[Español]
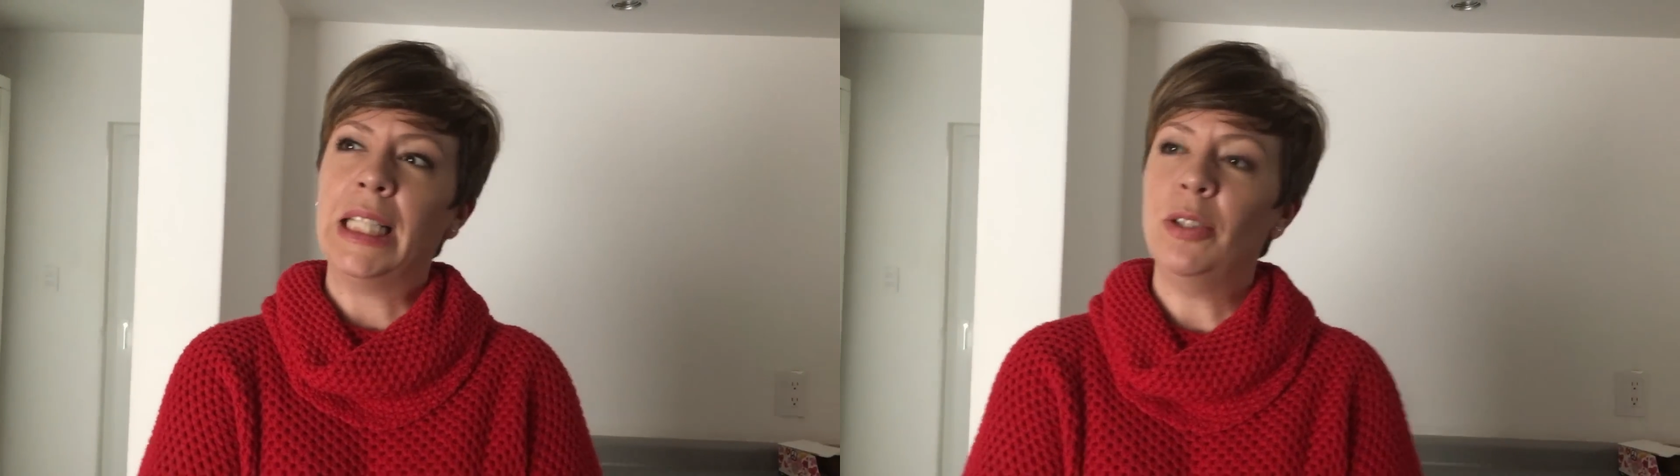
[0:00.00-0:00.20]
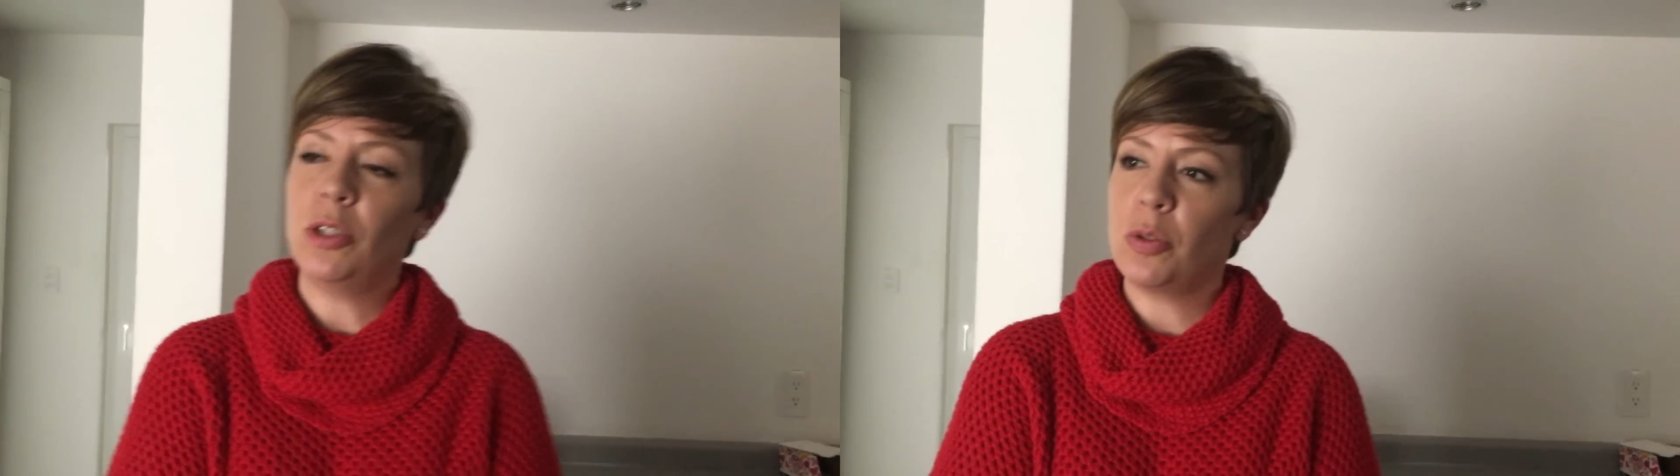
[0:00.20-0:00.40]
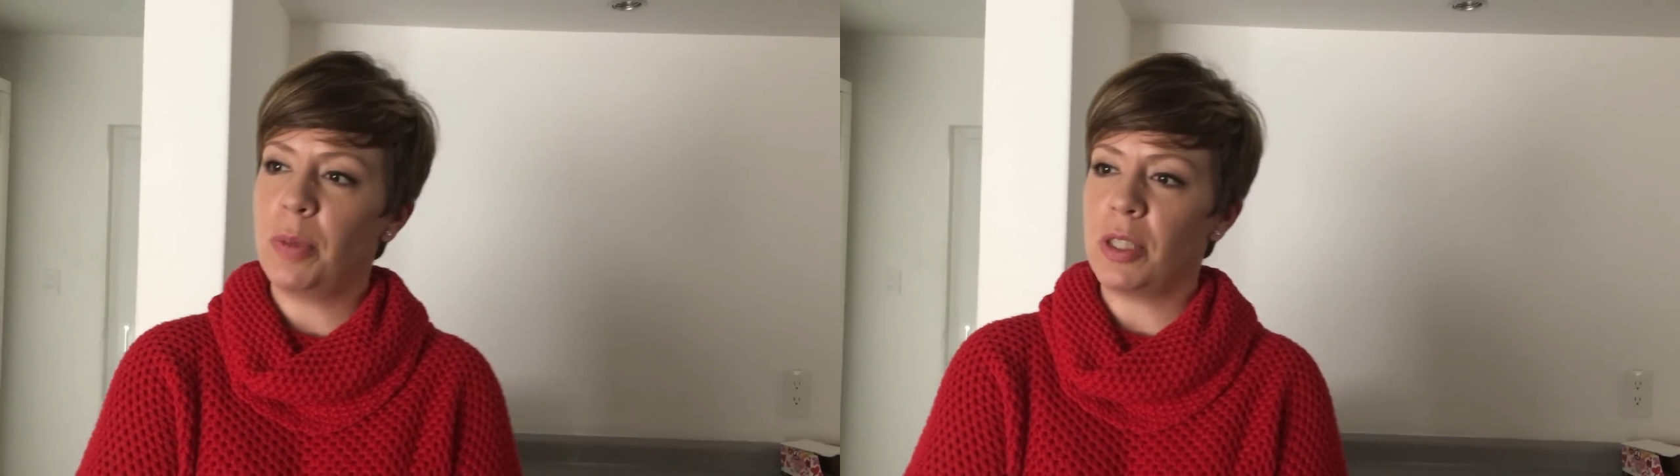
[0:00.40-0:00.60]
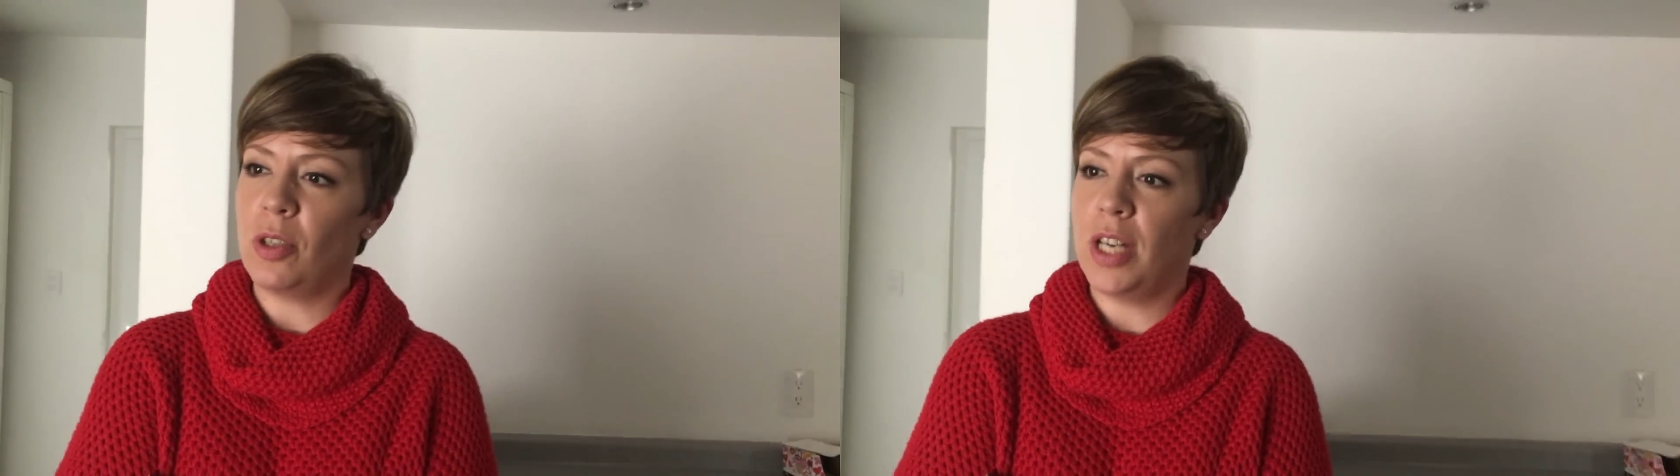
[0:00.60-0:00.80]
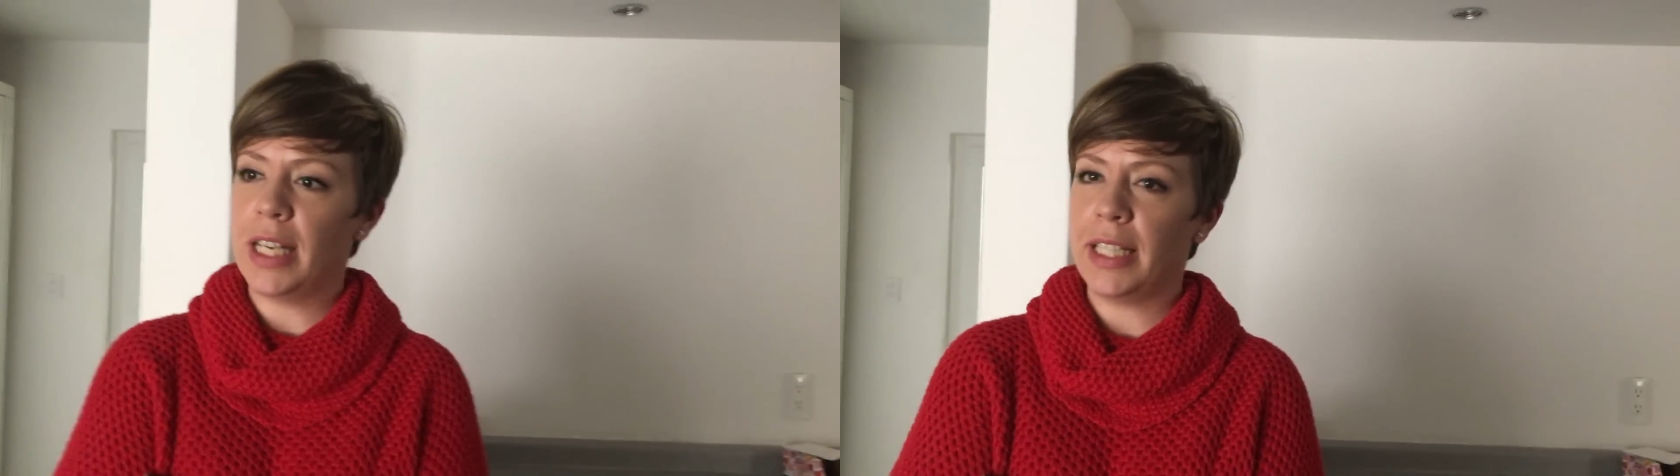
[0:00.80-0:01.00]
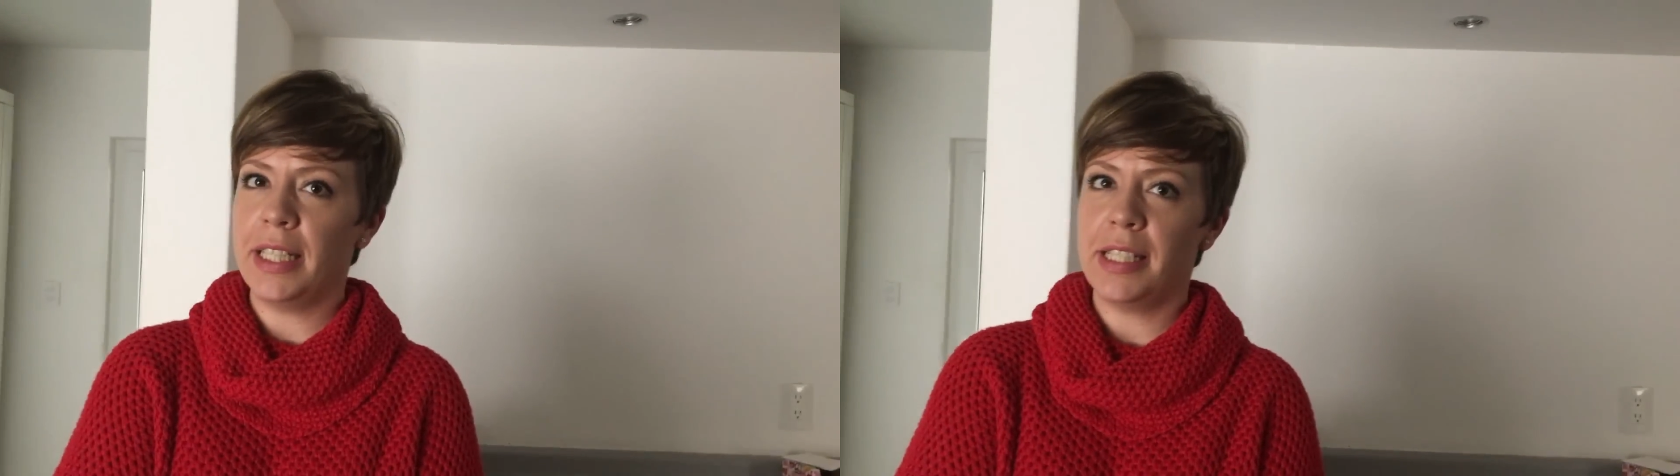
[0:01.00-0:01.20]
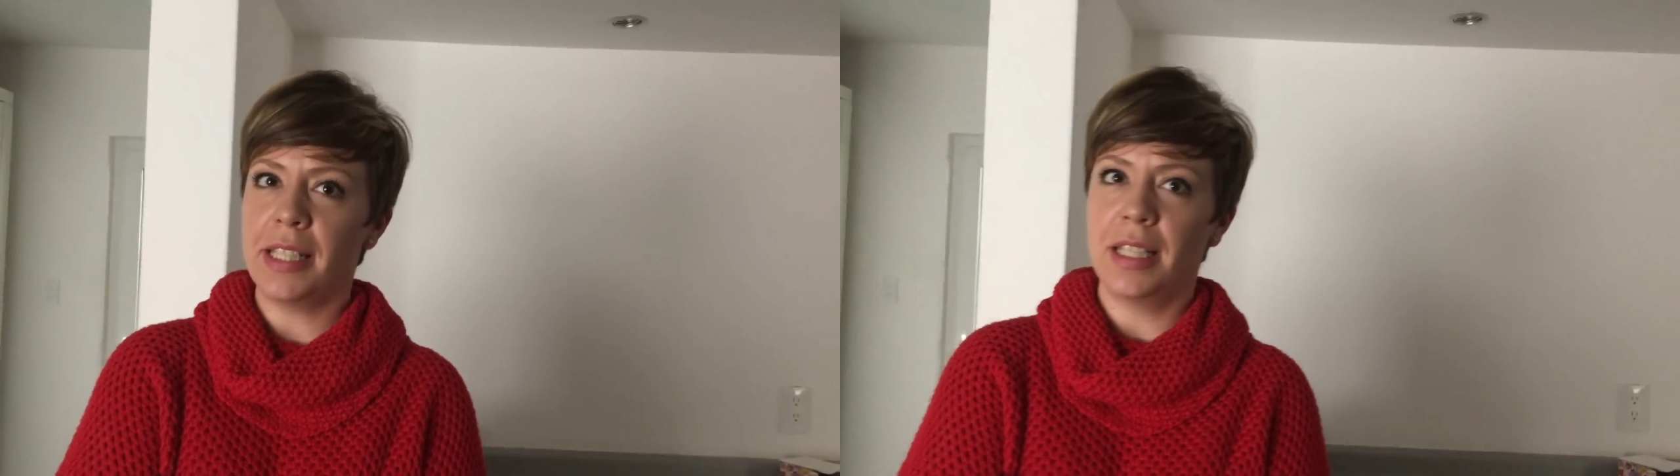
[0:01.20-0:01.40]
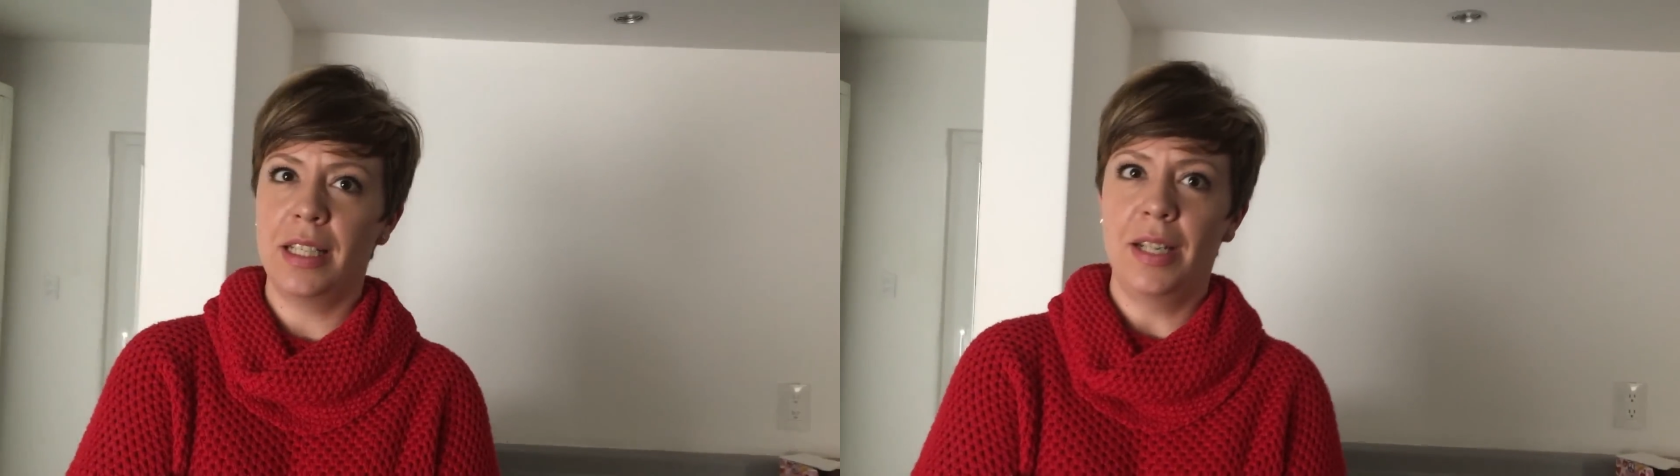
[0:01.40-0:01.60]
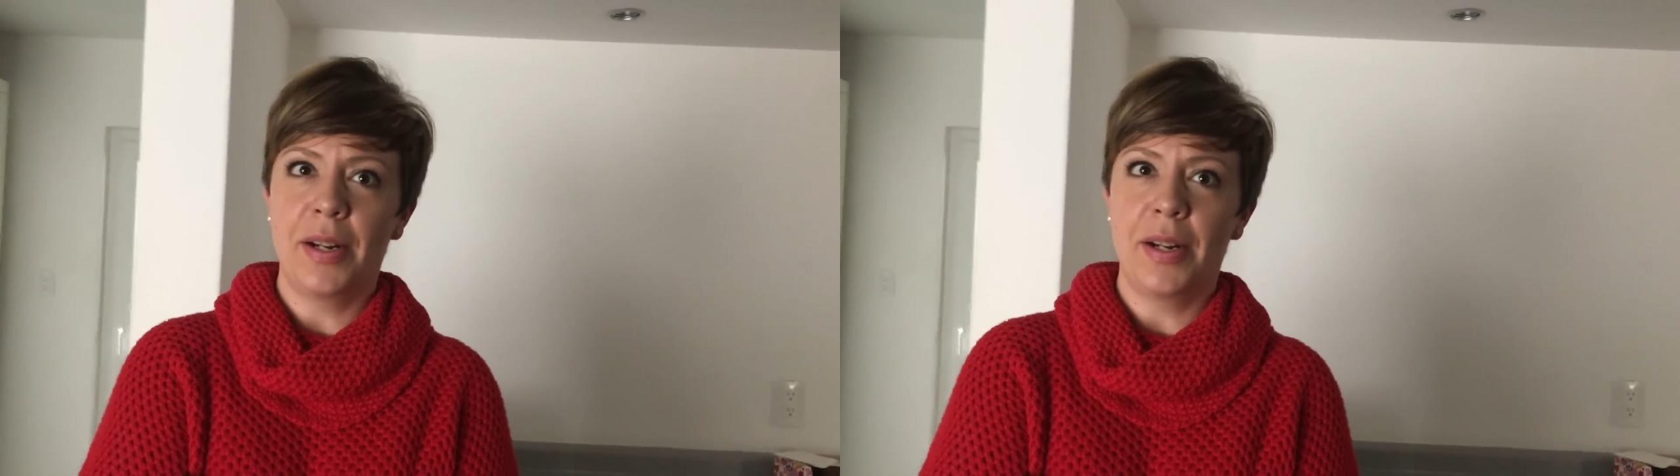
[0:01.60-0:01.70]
¿Qué otros personajes? Eh, la